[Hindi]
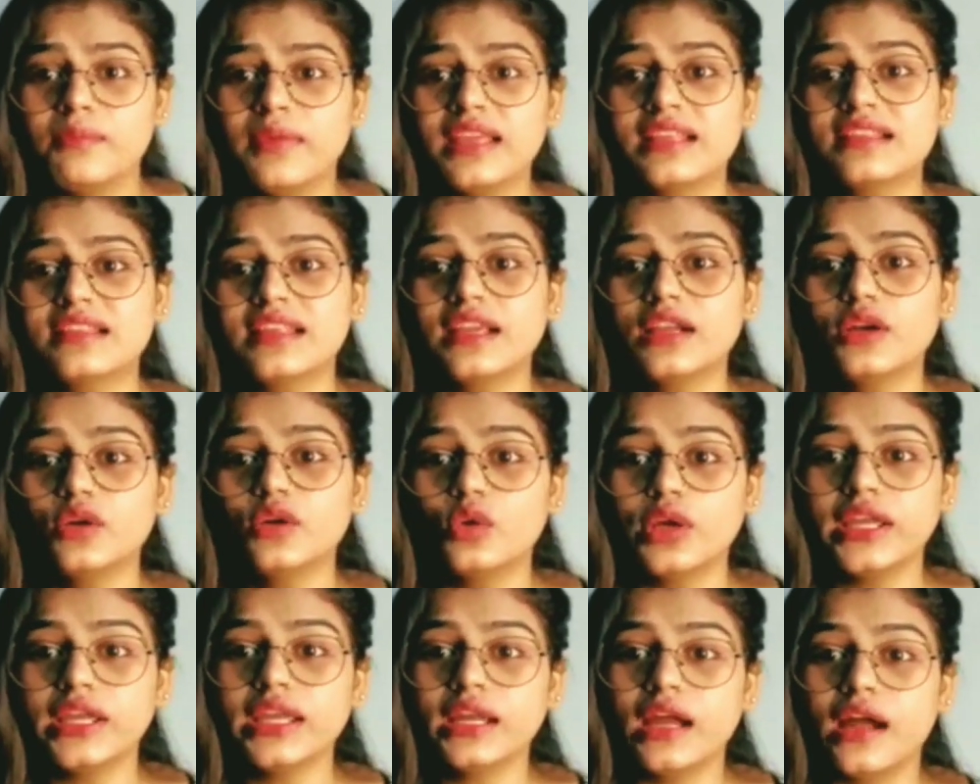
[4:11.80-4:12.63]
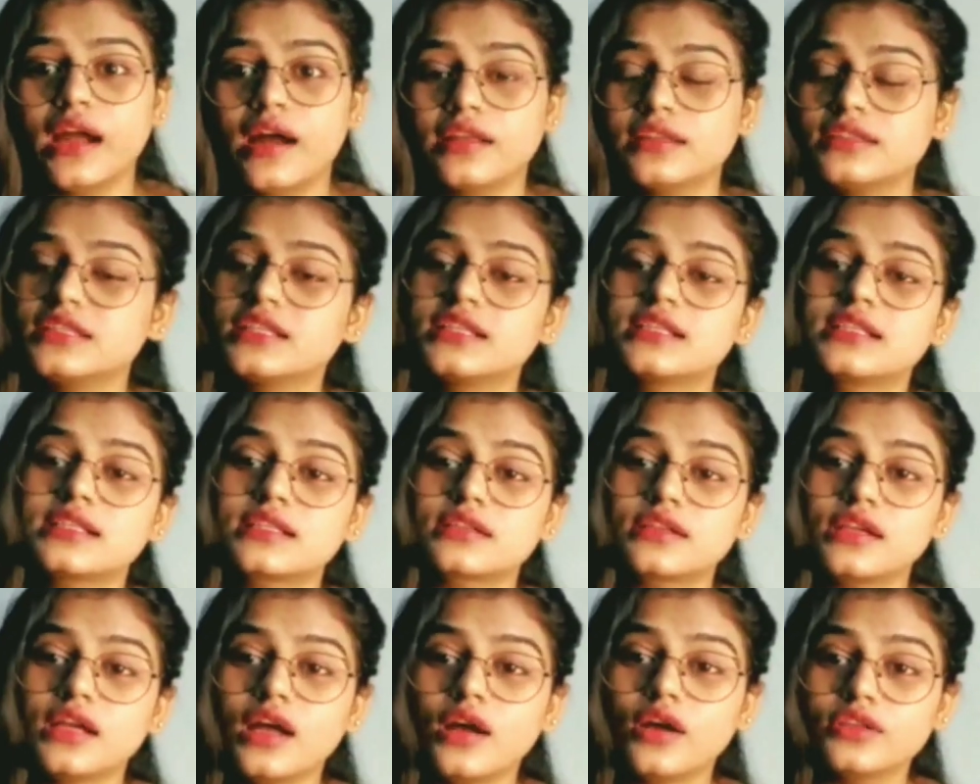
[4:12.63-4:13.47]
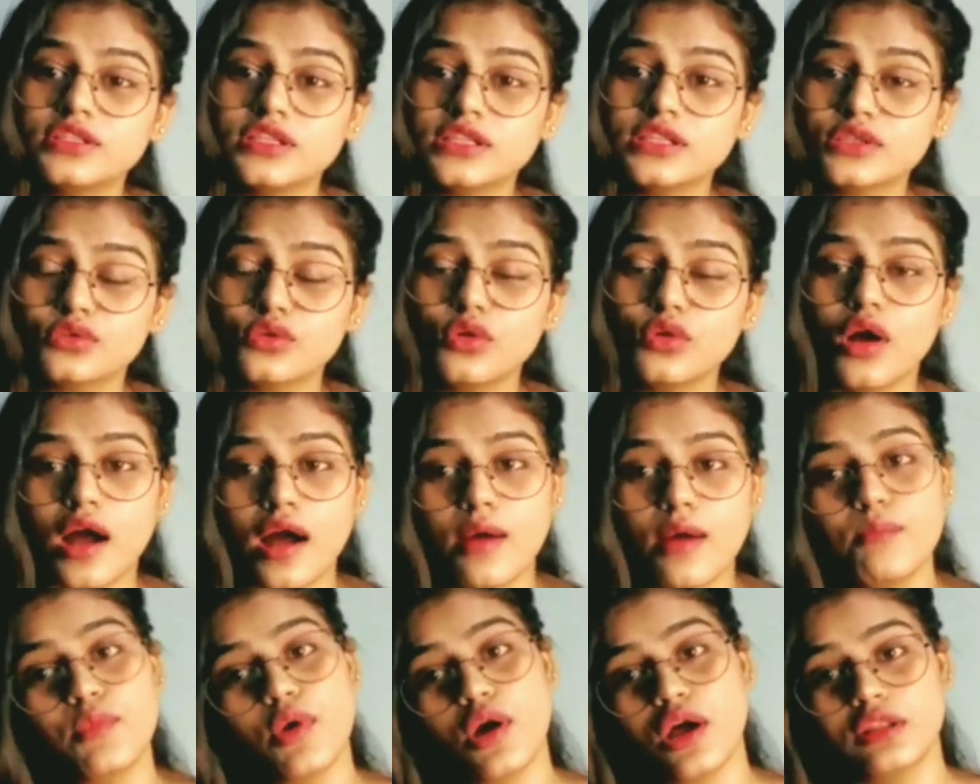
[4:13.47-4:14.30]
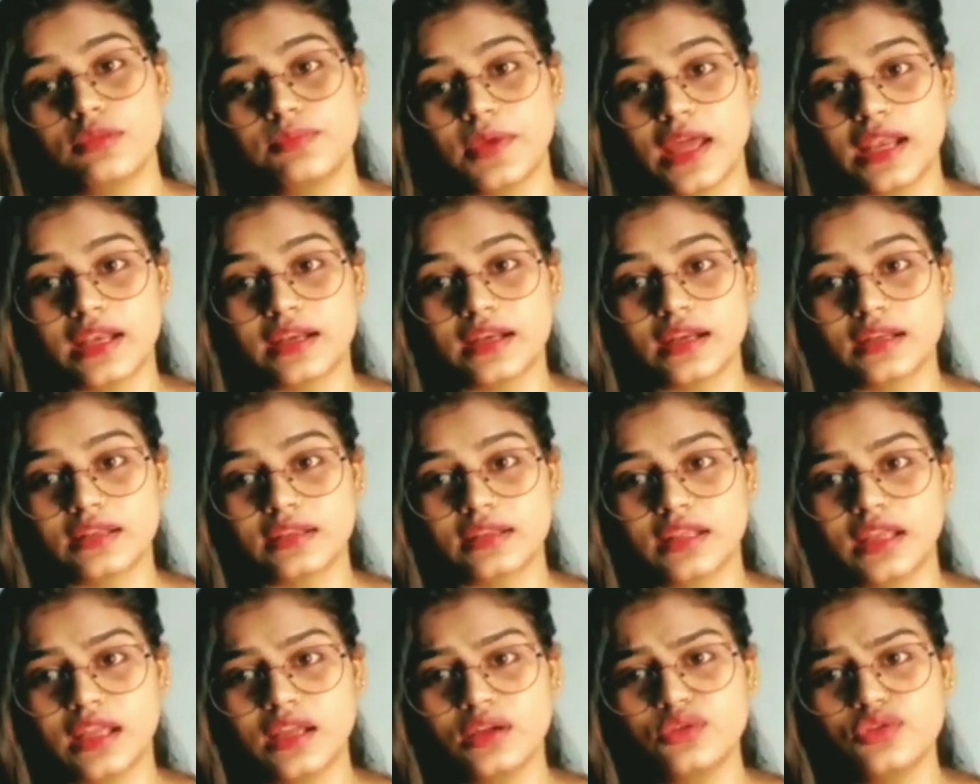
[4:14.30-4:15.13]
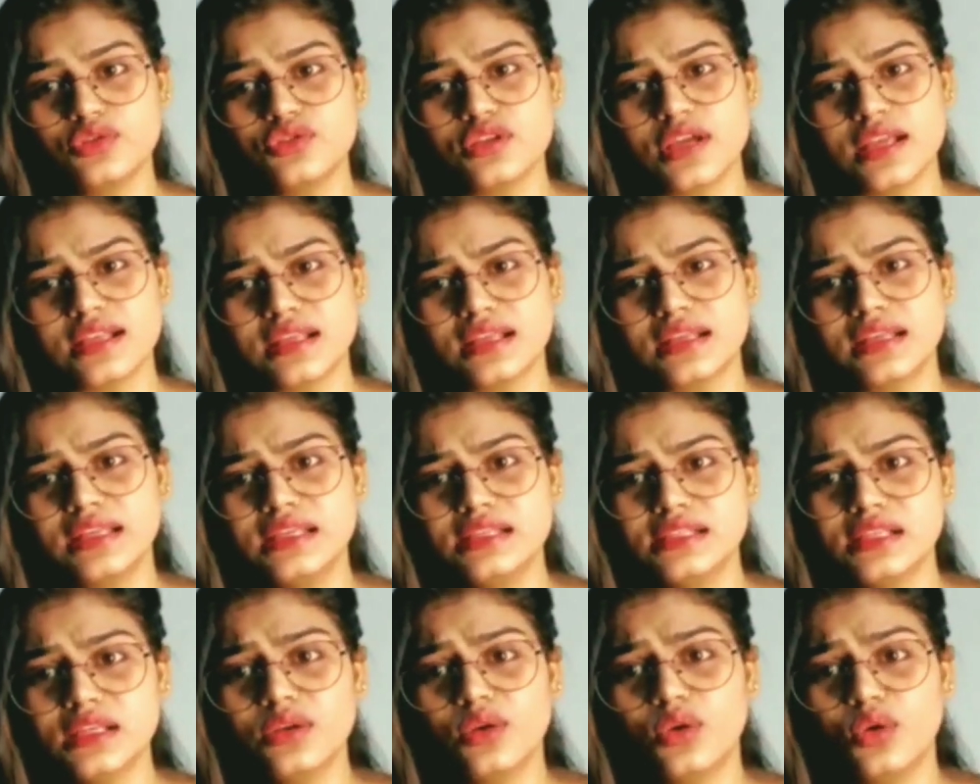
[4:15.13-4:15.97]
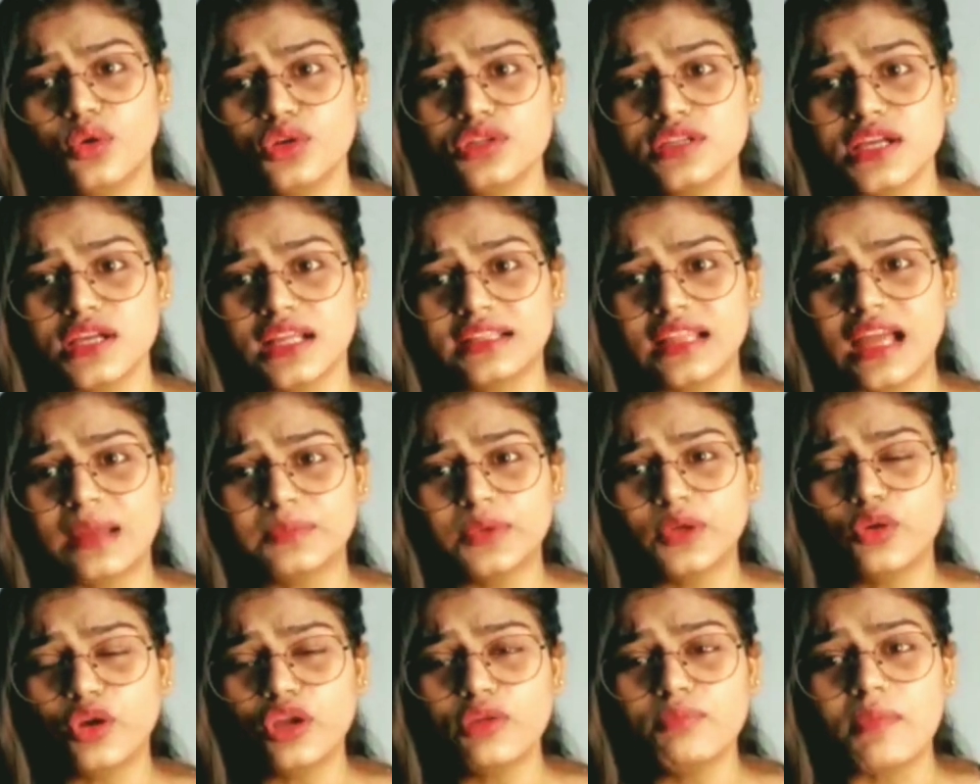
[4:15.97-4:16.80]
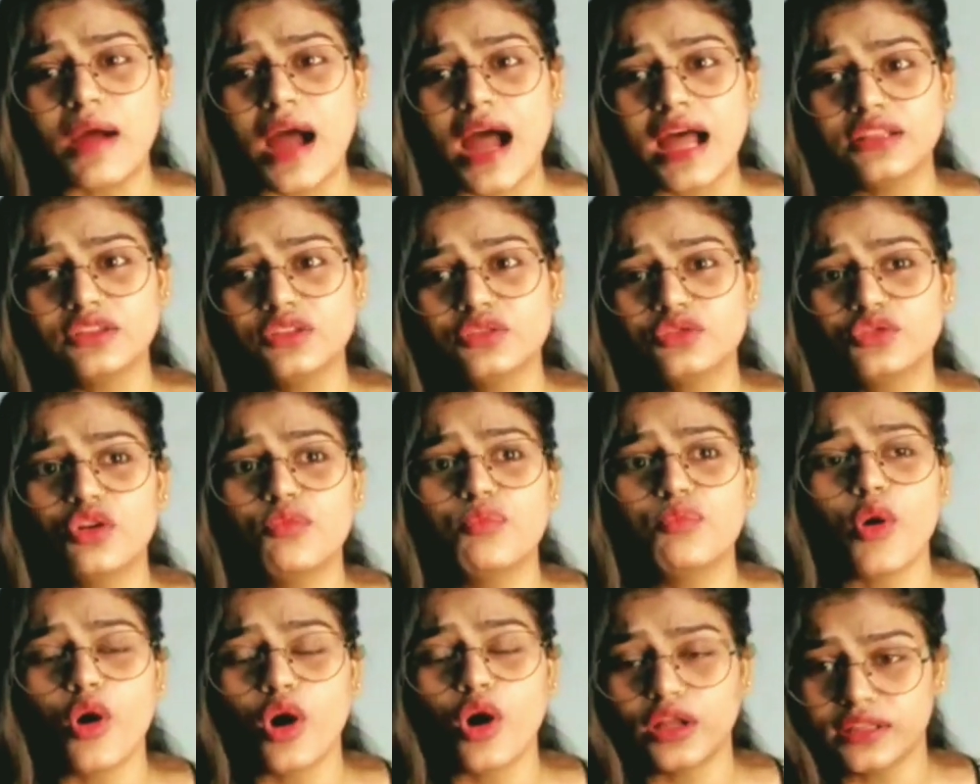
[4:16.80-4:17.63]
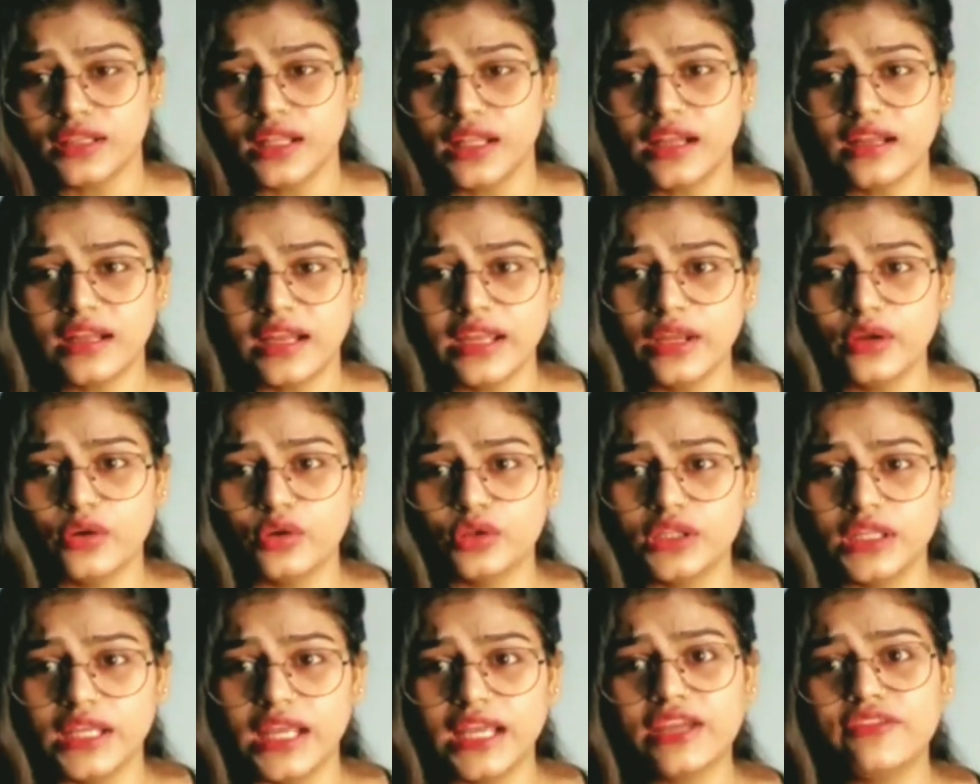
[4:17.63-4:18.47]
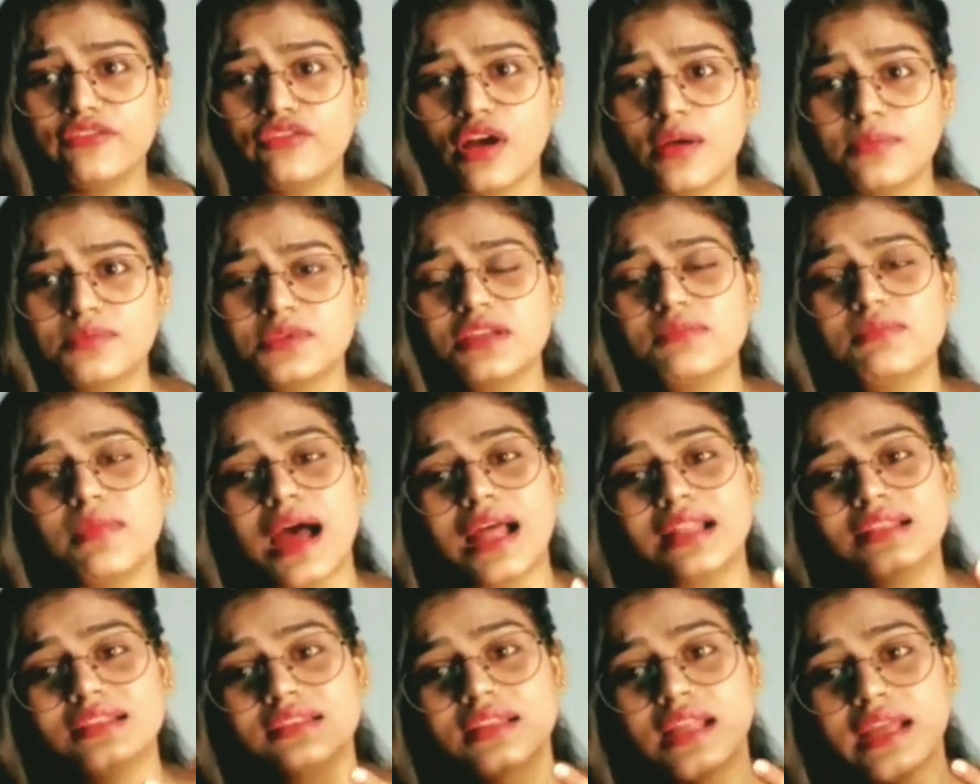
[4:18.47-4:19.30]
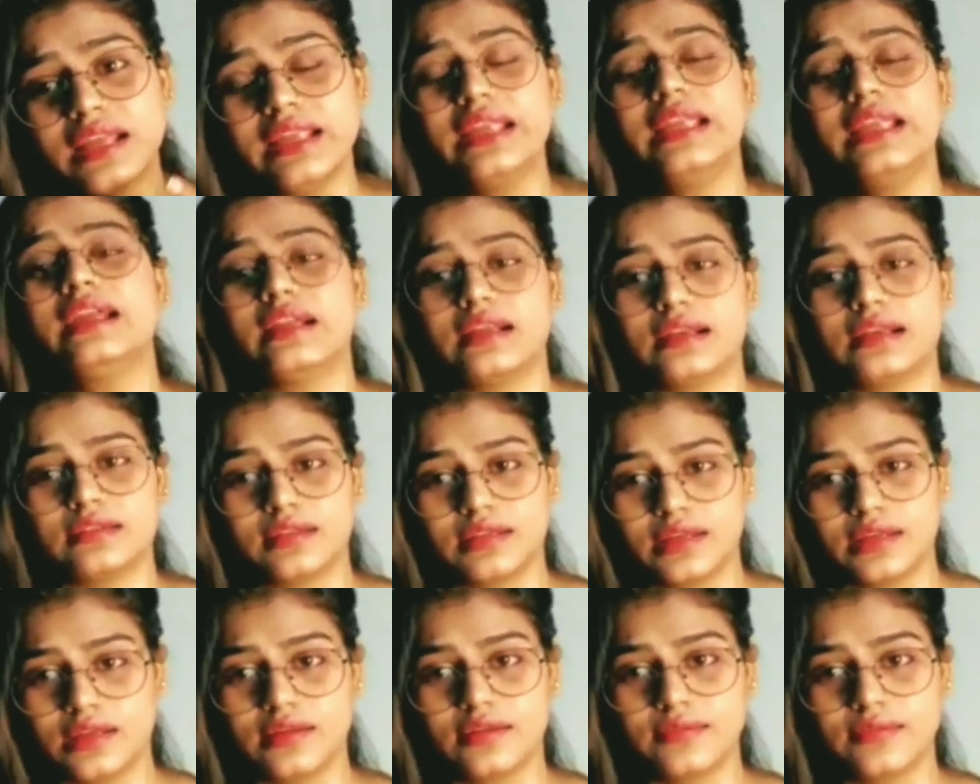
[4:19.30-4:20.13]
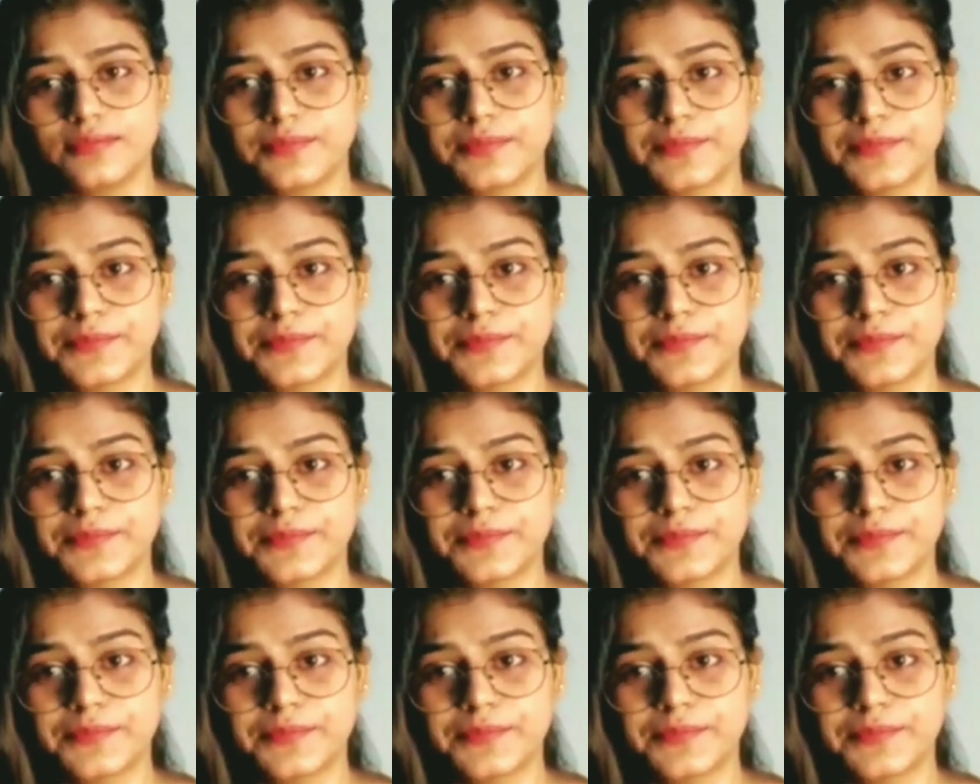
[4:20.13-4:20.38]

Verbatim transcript: में से कोई जिस जिसको हम बहुत प्यार करते हैं कुछ ऐसा रीज़न हो जाता है आपकी कोई बात उनको बहुत लग गई होती है कि वो आपसे बात नहीं करते हैं